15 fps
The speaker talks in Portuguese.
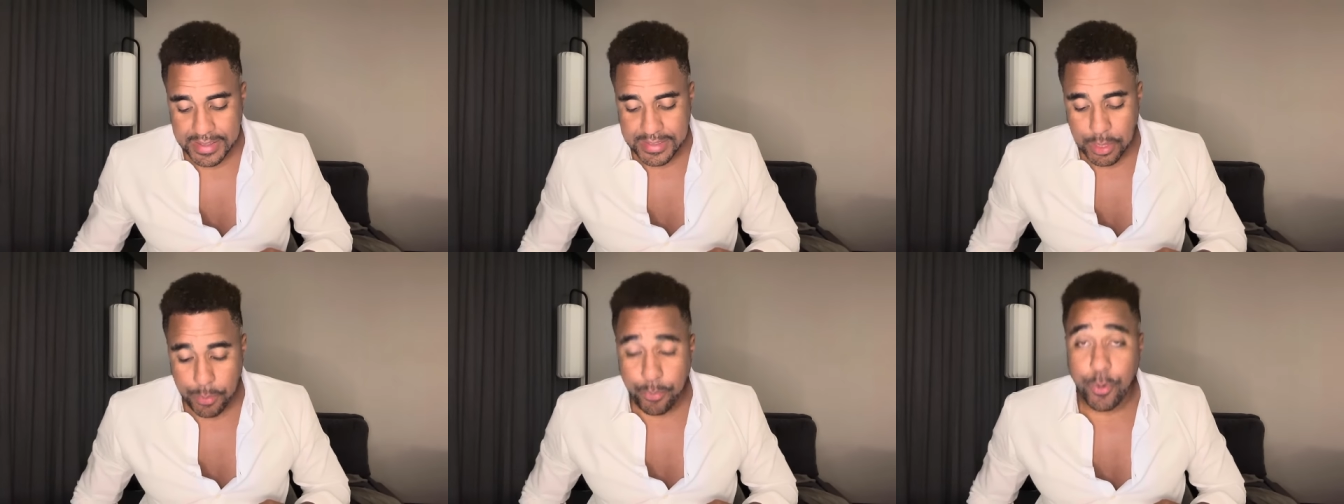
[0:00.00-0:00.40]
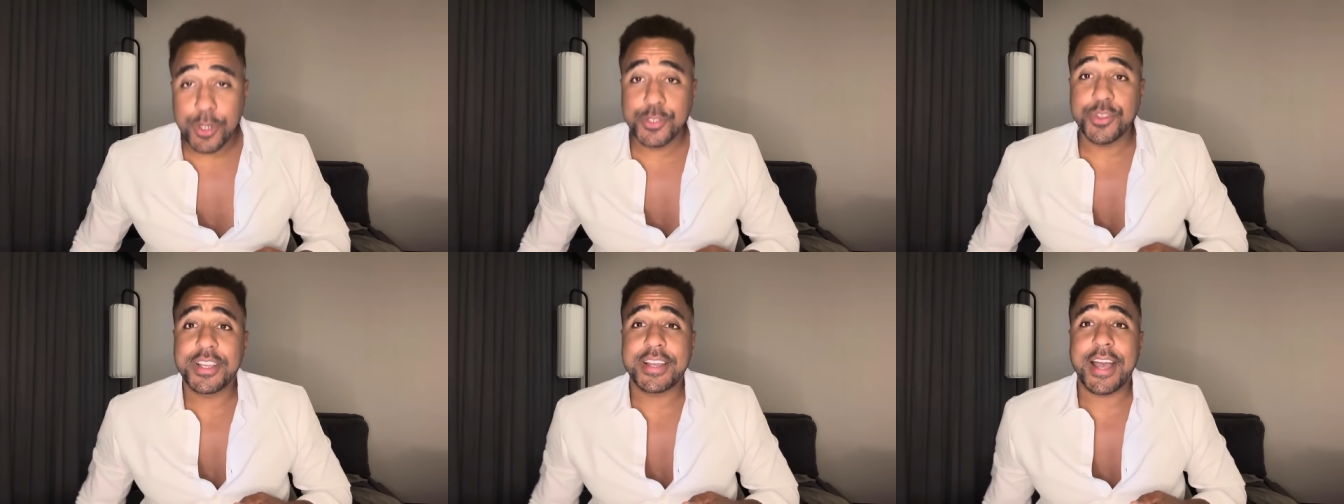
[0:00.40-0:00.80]

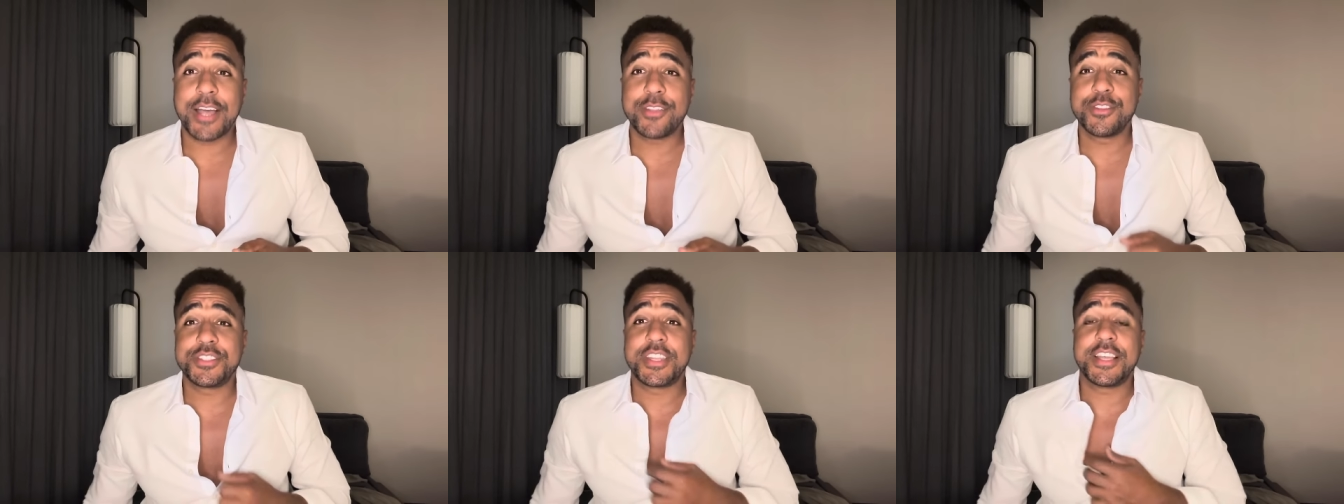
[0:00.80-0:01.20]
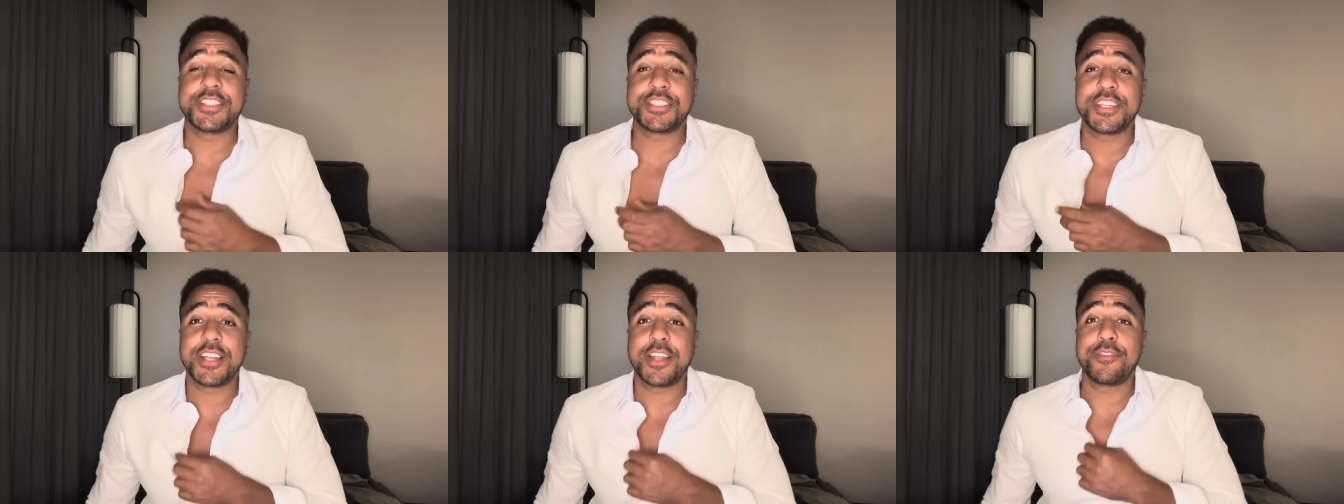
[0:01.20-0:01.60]
Depois do Ricardo
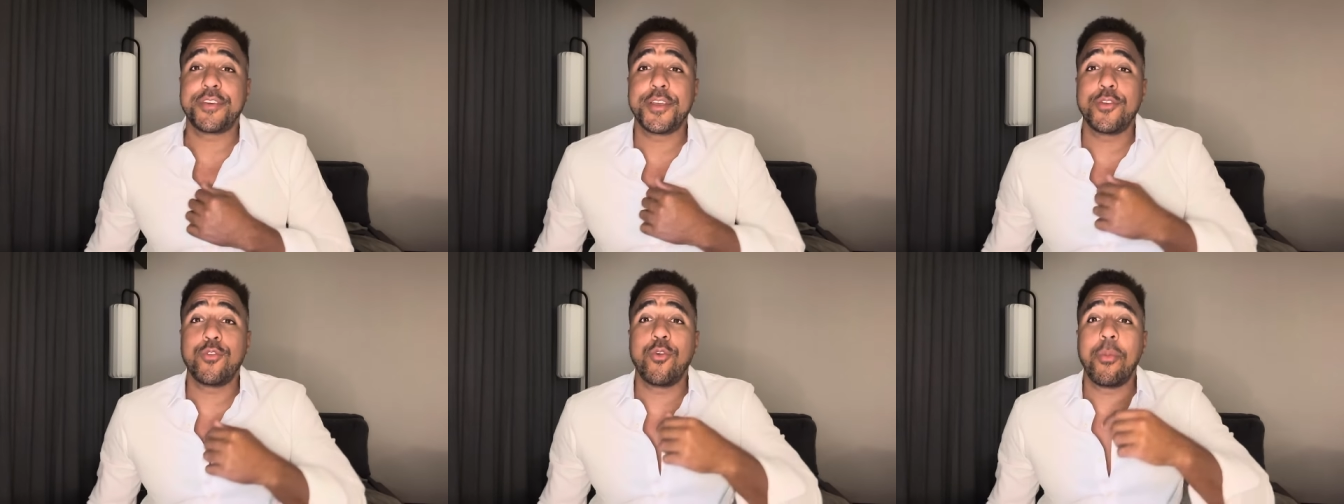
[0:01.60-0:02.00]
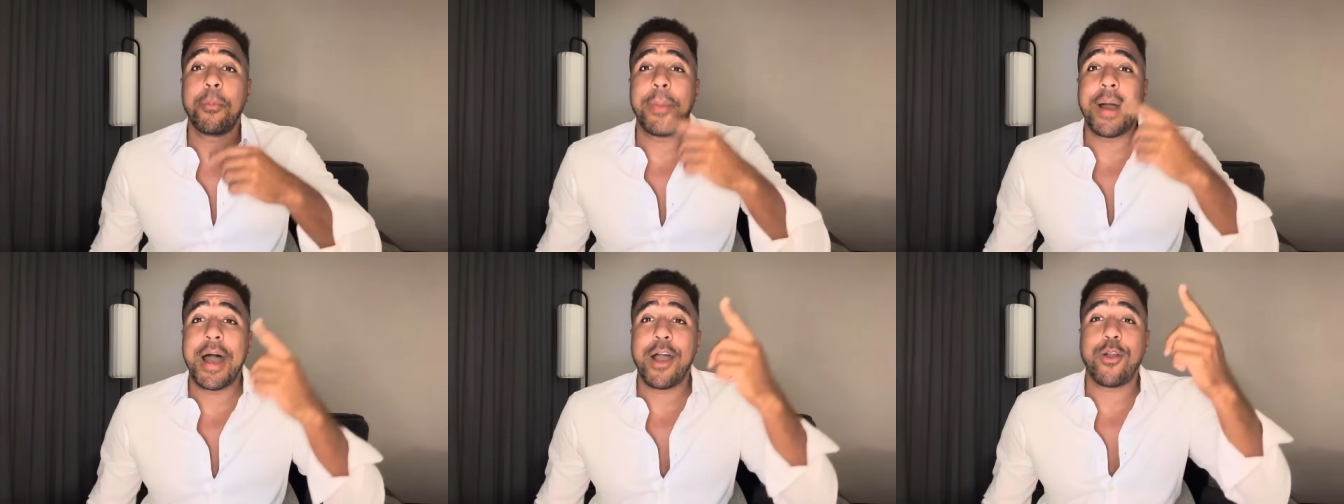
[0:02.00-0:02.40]
Teixeira veio o
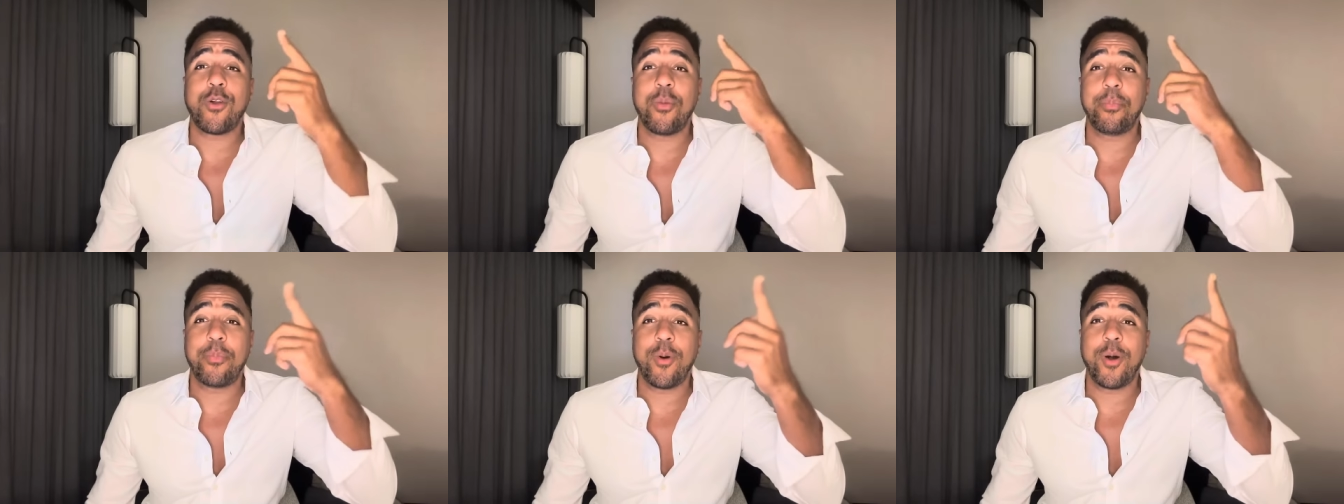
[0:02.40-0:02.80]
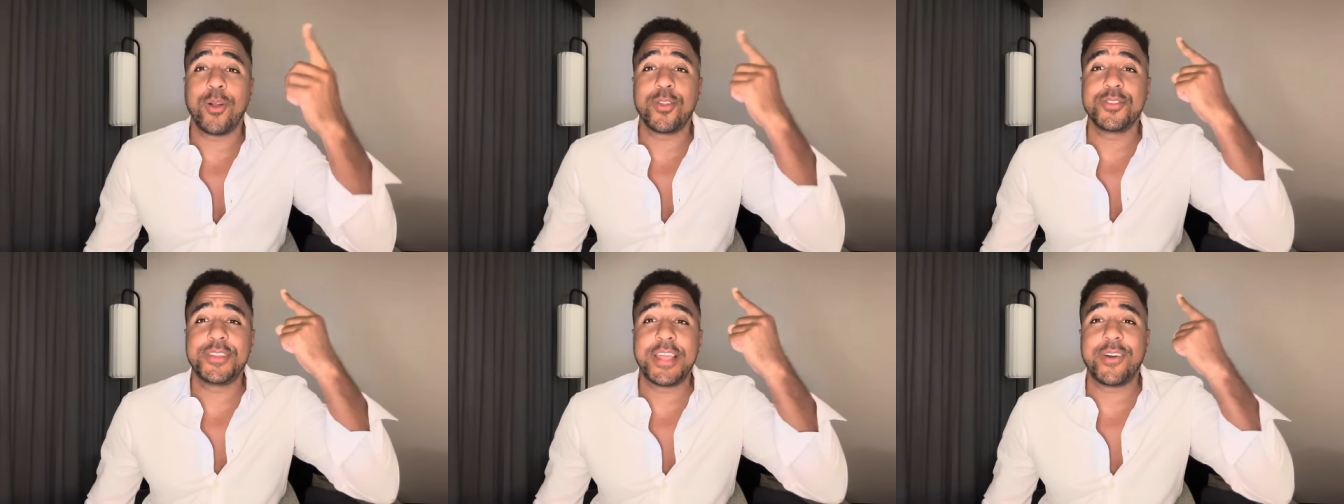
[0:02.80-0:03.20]
Marco
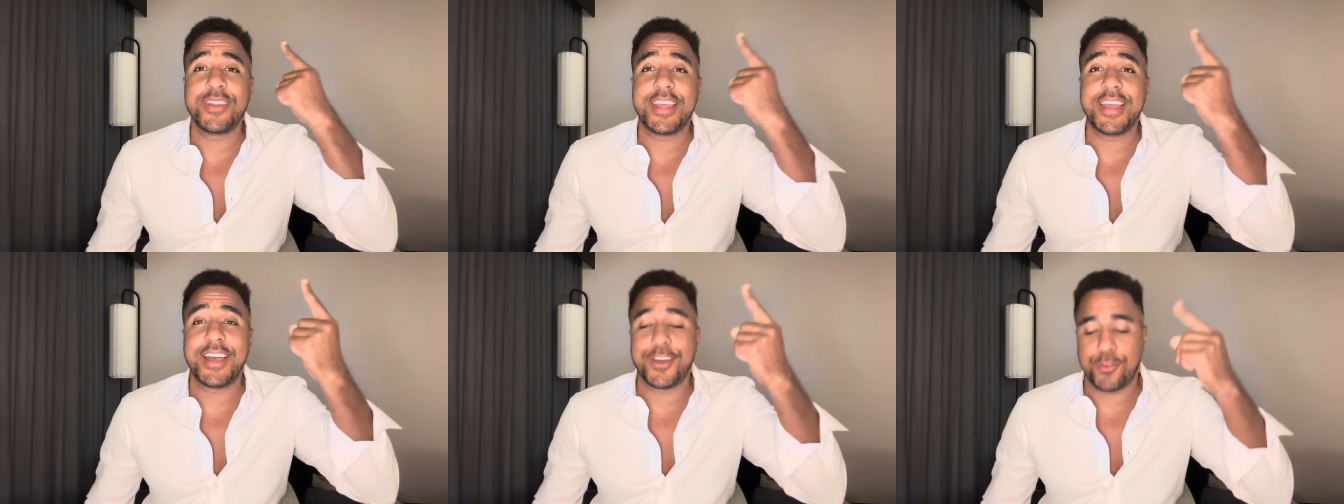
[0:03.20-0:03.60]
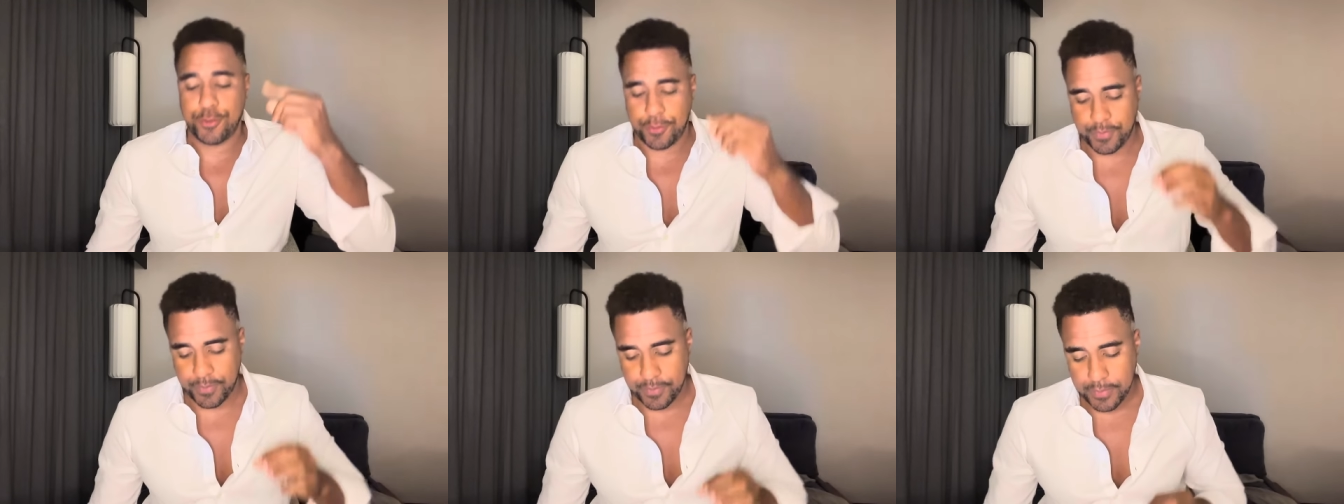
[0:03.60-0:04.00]
Polo Del
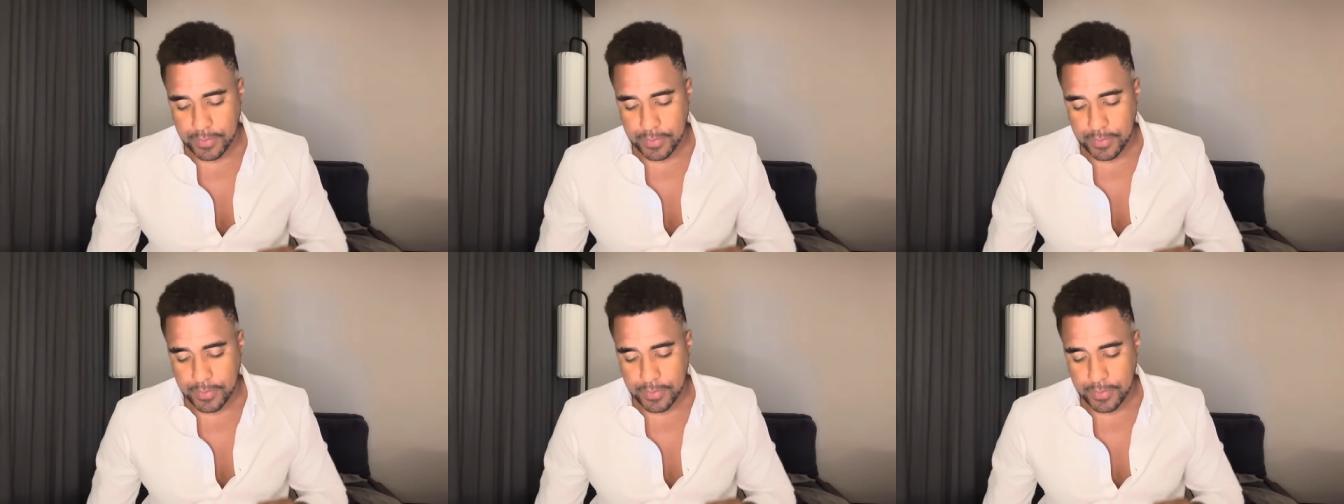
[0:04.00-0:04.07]
Nero,